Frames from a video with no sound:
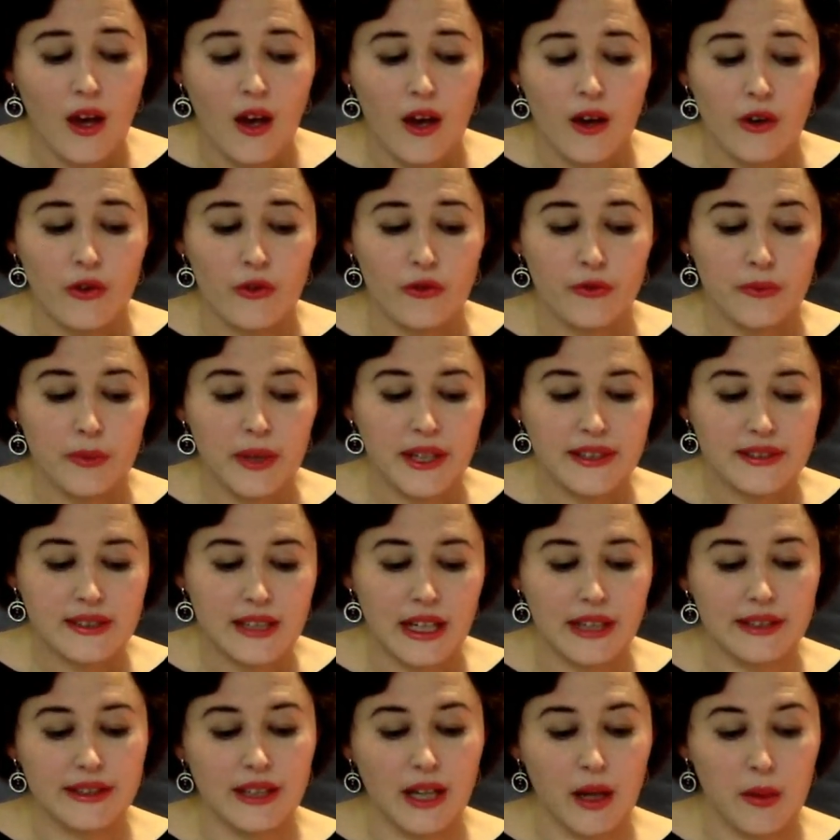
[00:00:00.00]
Вместо
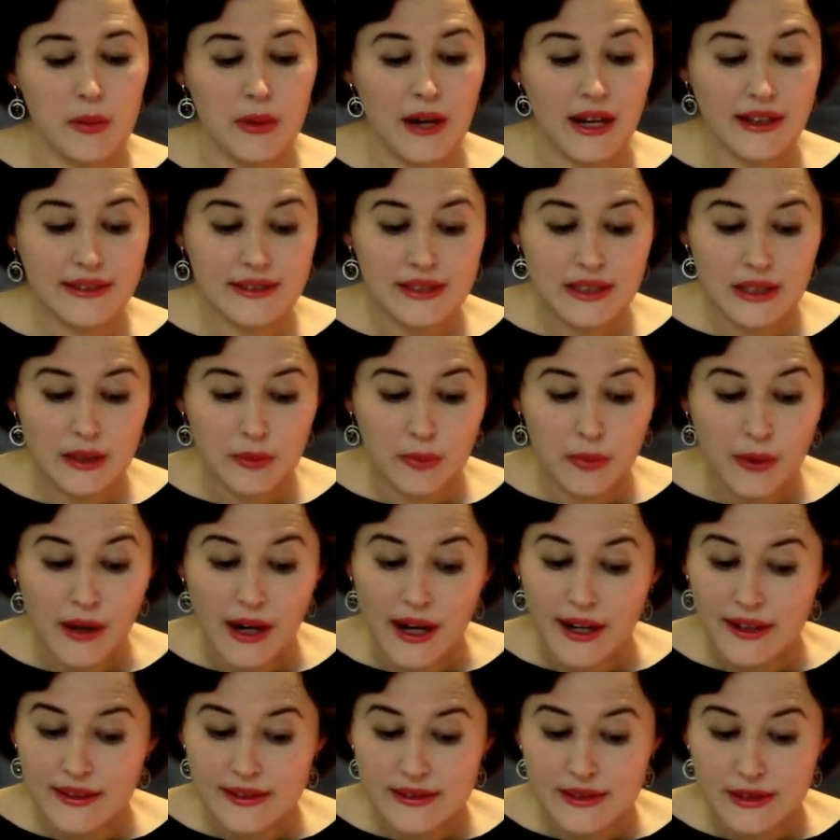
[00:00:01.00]
однообразных
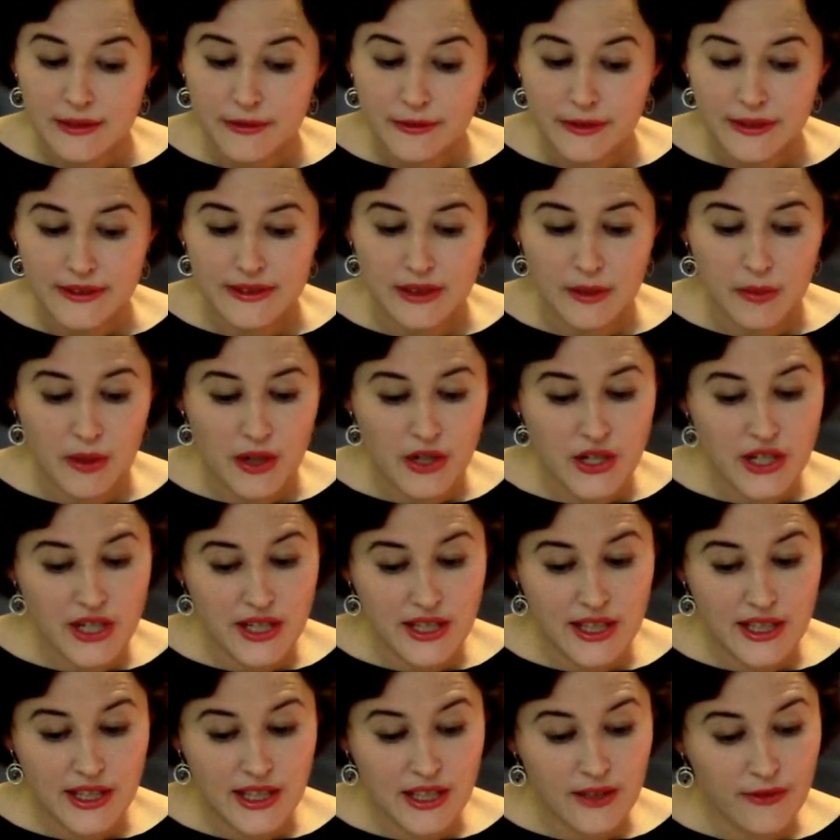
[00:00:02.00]
прайсов,
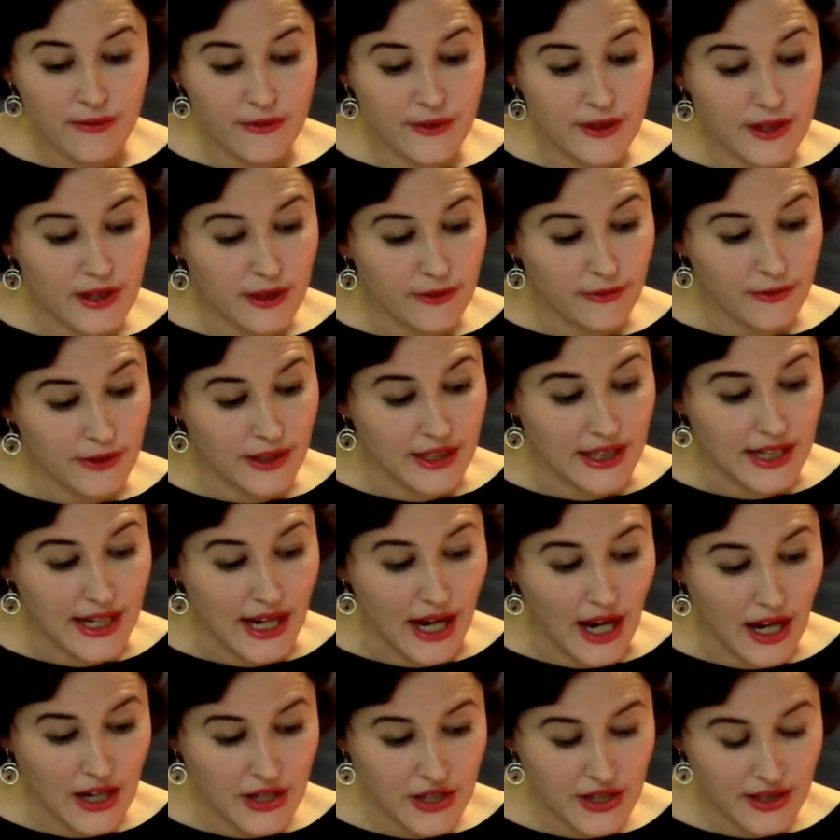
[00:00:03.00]
изображений кефиров и
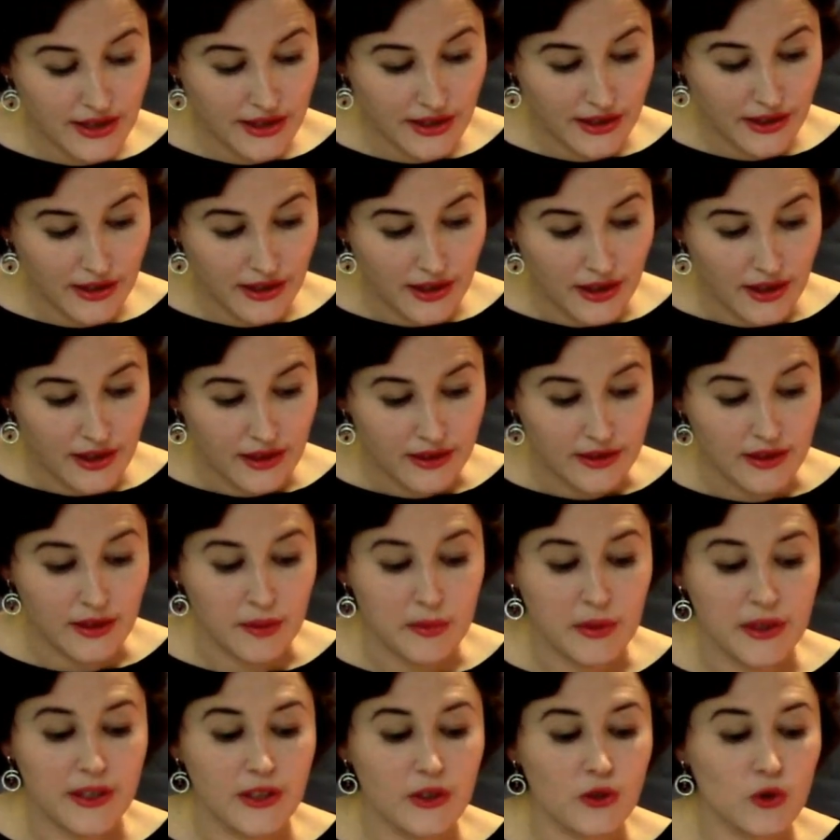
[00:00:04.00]
ряженок – на
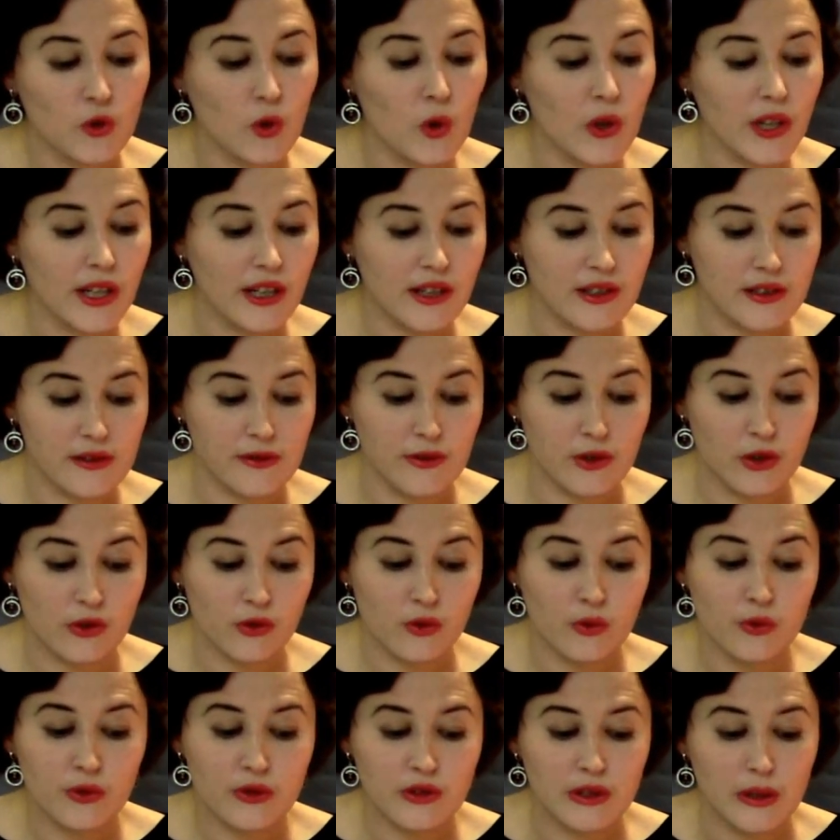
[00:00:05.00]
мониторе
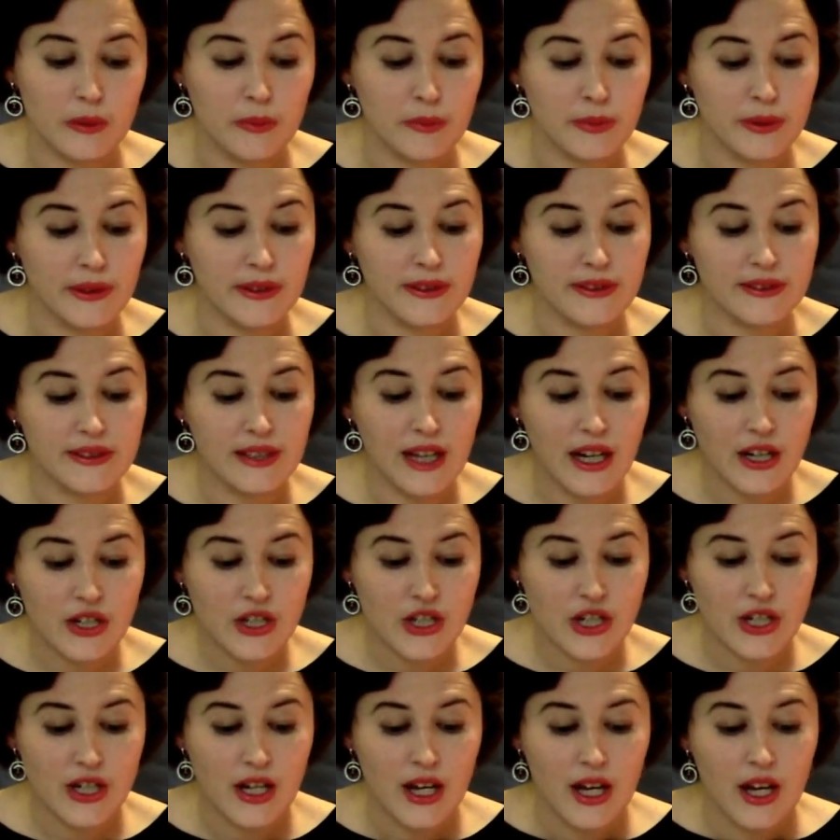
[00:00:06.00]
развернулся
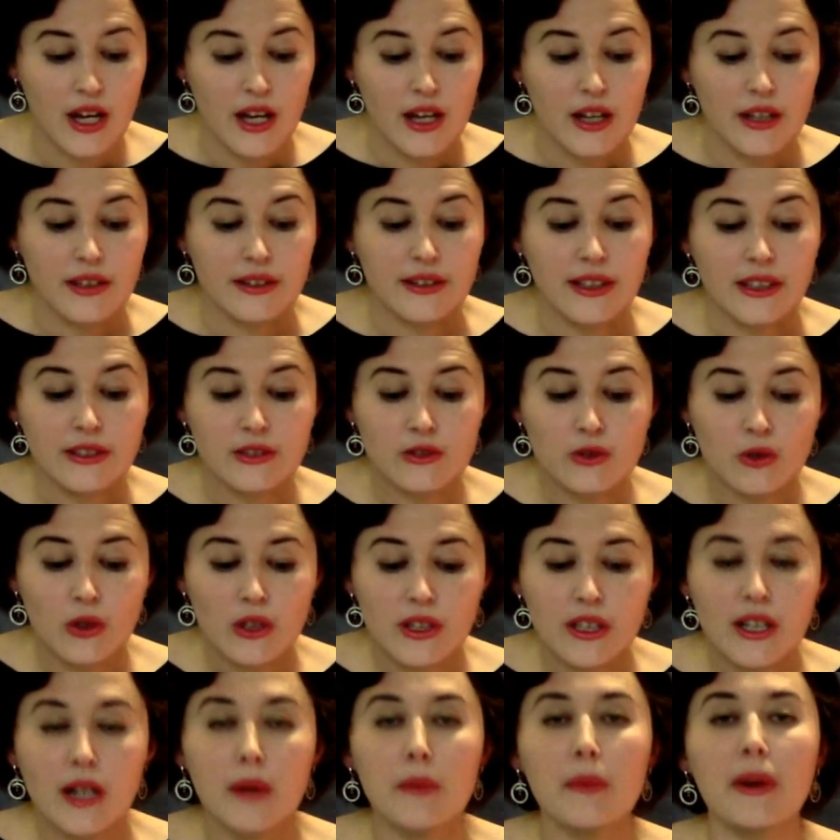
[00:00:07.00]
пейзаж,
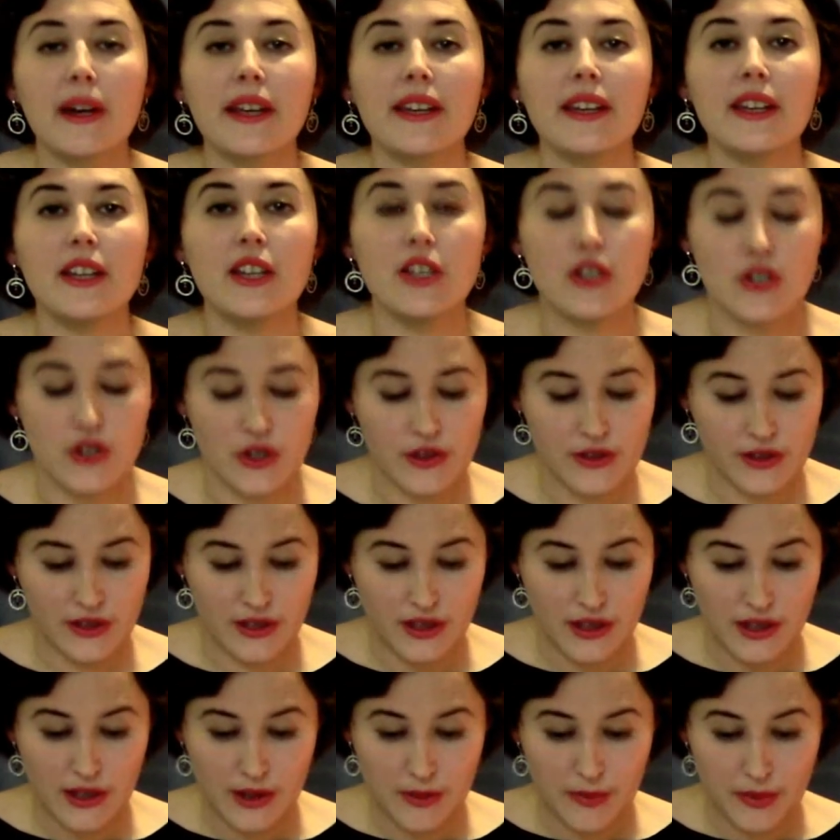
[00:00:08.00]
настолько
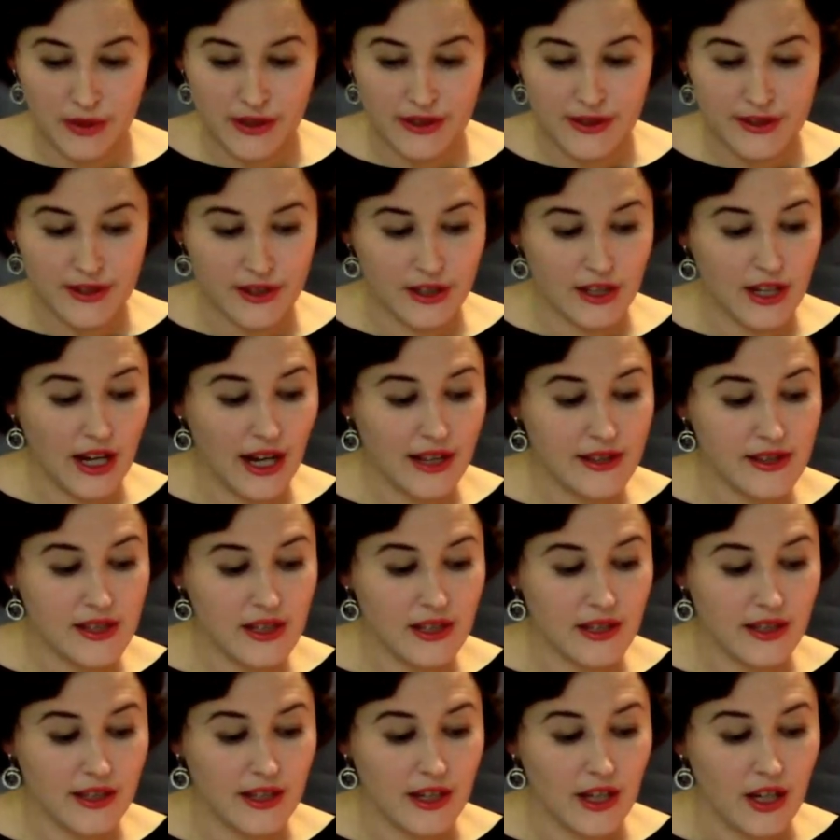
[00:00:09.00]
магический и
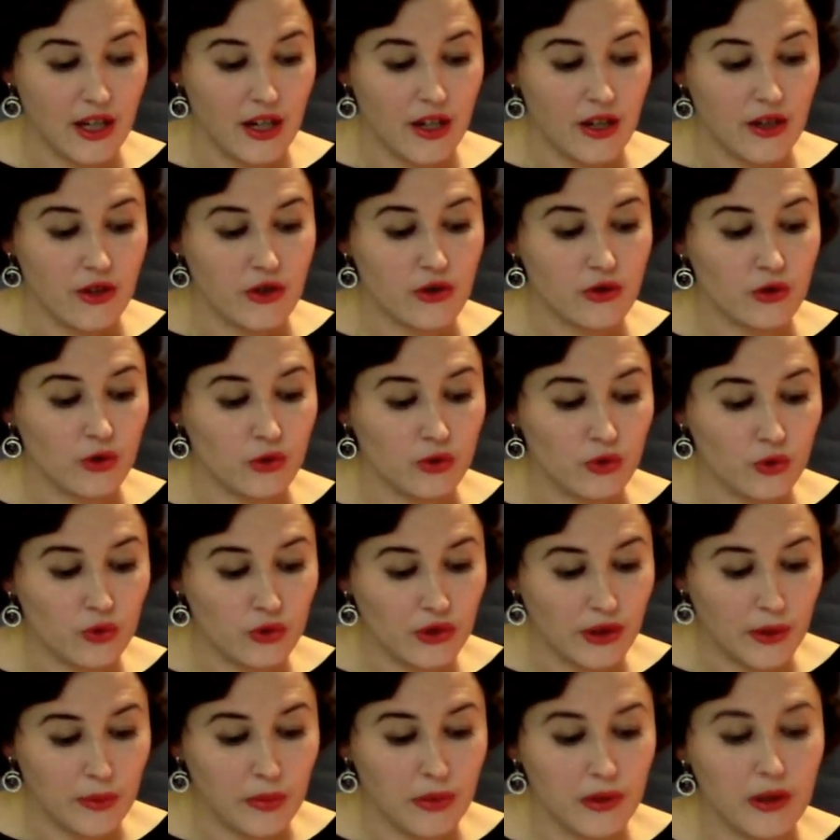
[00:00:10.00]
притягательный, что
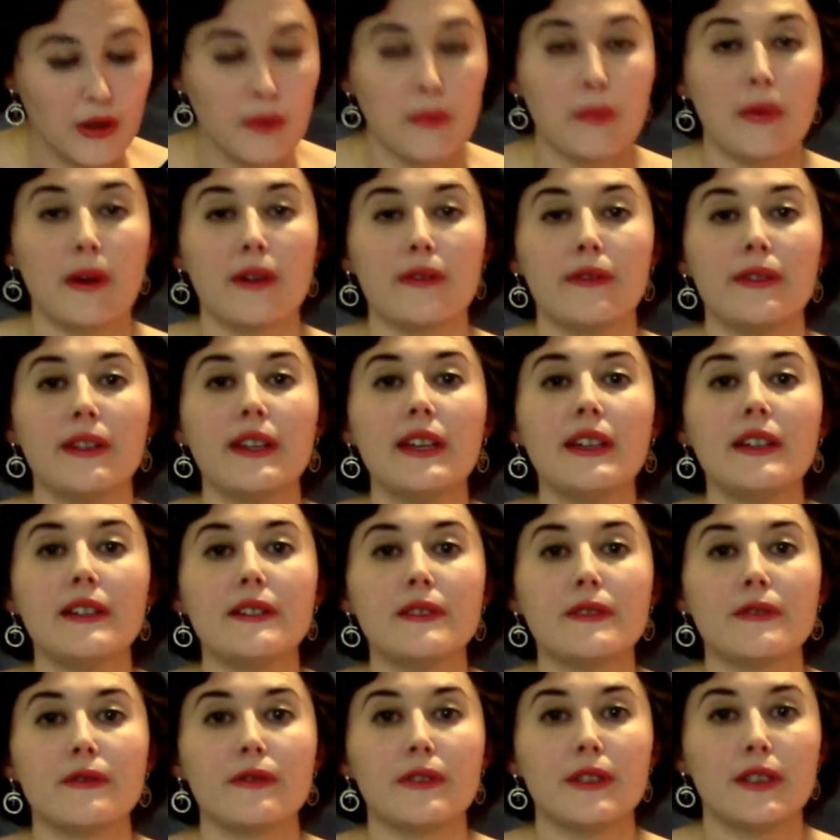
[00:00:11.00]
трудно было
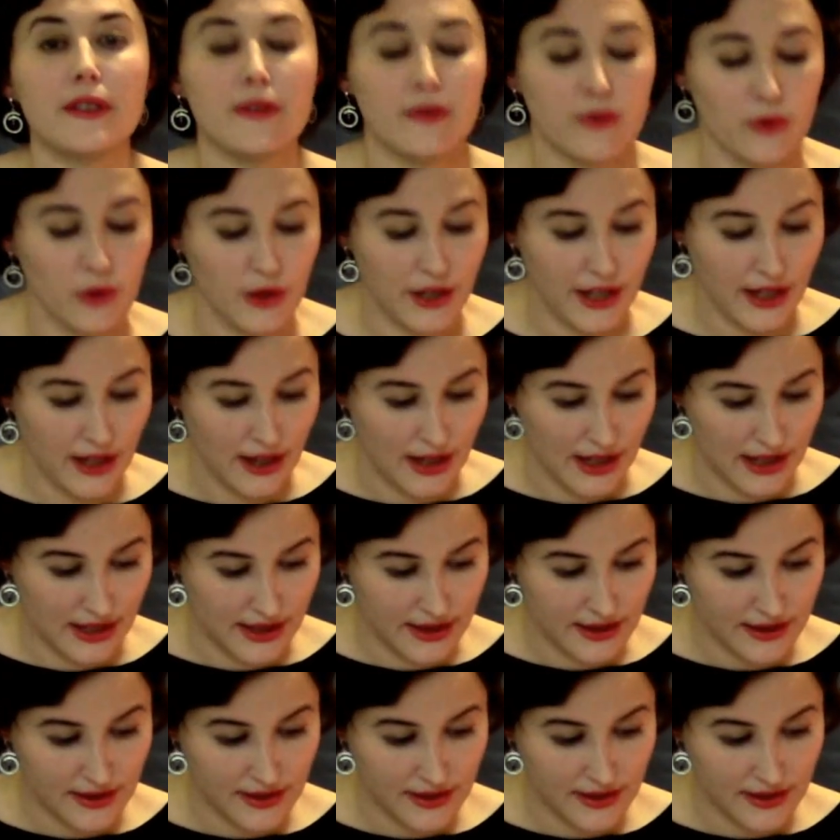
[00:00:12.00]
поверить в его реальность.